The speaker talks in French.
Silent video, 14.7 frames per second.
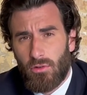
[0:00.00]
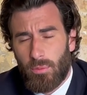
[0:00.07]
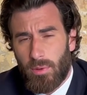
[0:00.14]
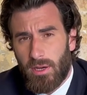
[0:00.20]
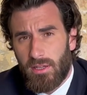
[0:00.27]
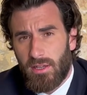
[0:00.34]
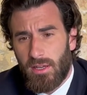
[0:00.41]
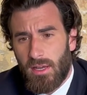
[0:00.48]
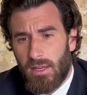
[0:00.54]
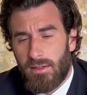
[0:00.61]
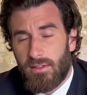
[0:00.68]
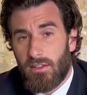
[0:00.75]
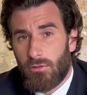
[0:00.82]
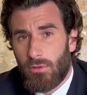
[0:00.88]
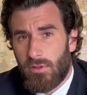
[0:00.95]
auprès des
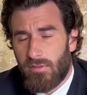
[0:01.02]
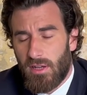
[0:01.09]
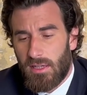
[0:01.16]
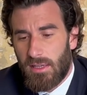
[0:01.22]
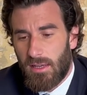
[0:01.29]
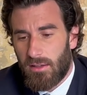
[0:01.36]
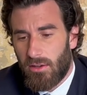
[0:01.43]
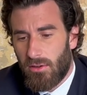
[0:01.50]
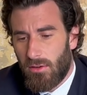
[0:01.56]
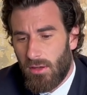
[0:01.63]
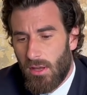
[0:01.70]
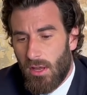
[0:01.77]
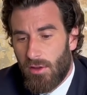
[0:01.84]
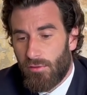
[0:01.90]
18-24 ans